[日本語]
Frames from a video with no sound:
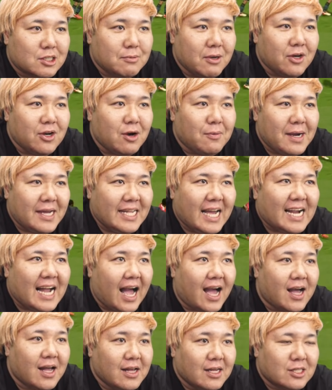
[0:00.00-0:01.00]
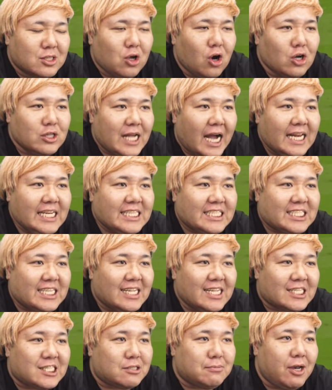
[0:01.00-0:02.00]
オネお前なんかどう何してん
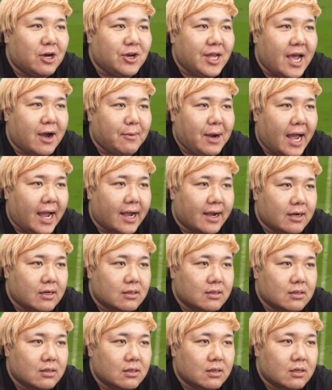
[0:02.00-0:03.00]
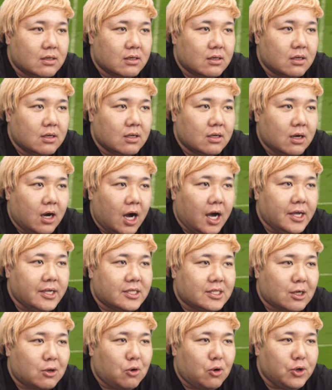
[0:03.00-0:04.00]
だシメオネお前入っ
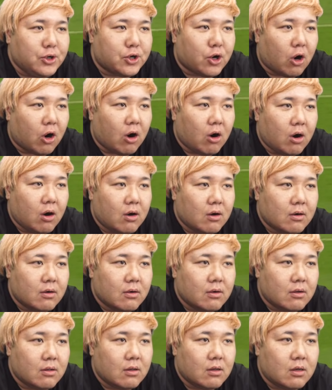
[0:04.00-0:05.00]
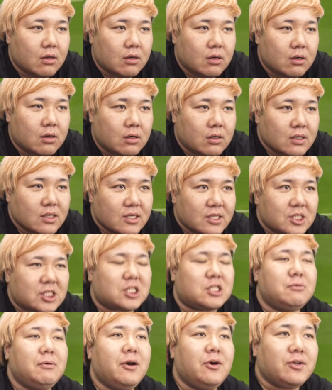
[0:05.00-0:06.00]
てこいよ
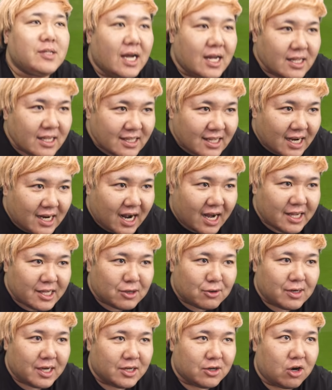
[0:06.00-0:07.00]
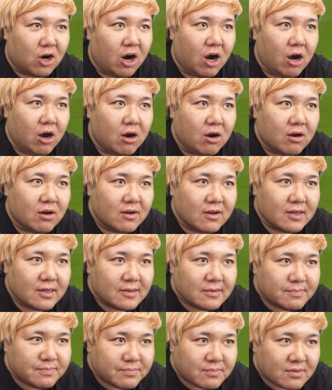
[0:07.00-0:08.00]
シメオネなんで中入ってこないの
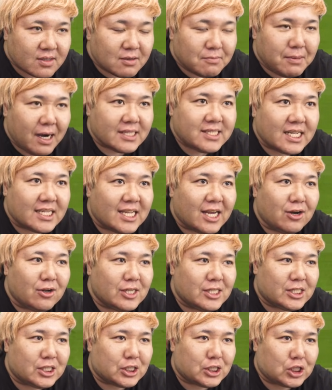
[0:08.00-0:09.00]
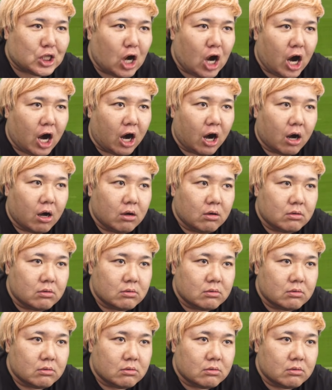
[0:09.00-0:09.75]
待ってたのにずっと